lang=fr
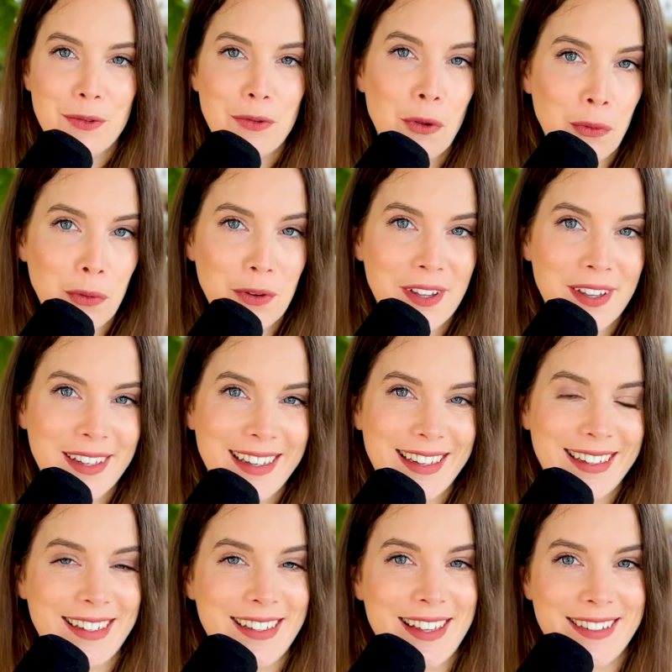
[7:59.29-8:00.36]
Donc,
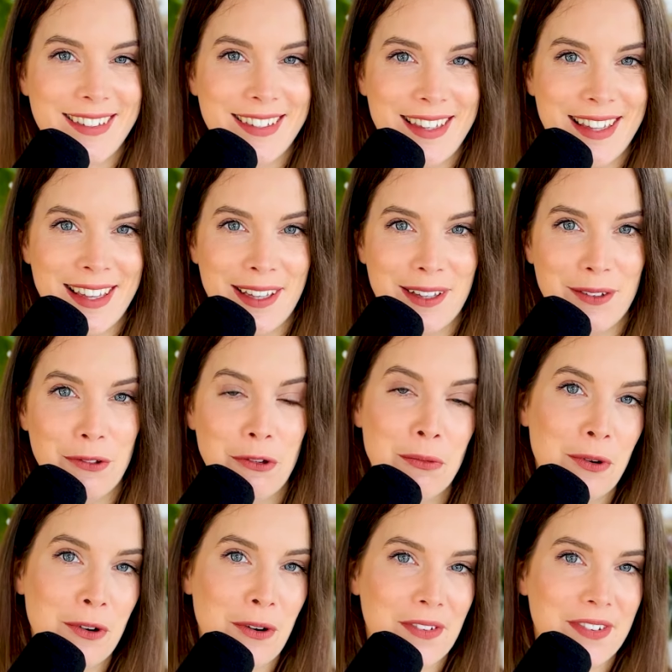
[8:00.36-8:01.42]
j'ai décidé de
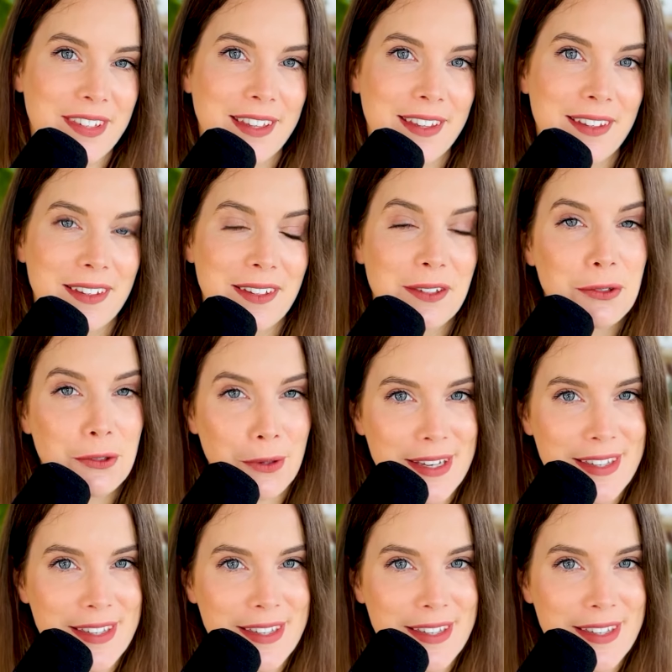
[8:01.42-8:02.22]
me lancer sur